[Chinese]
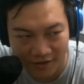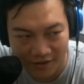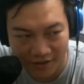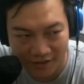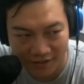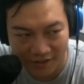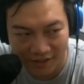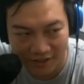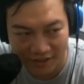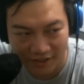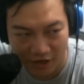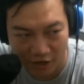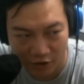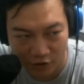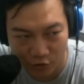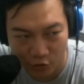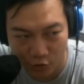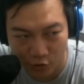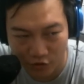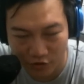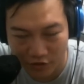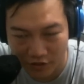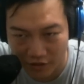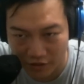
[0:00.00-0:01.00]
这个想要
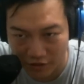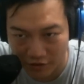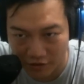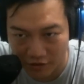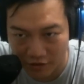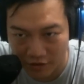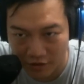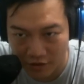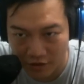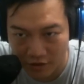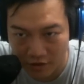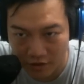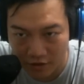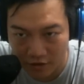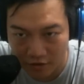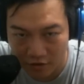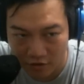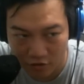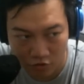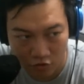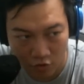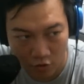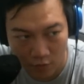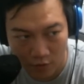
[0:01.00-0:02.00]
做的事情是，
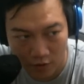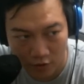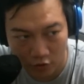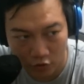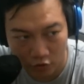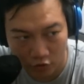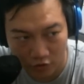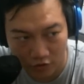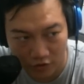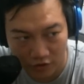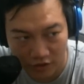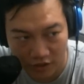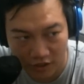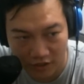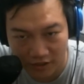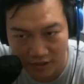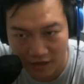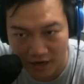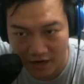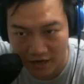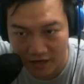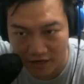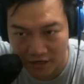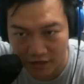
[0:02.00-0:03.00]
对面就只剩
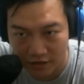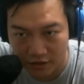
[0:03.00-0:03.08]
下一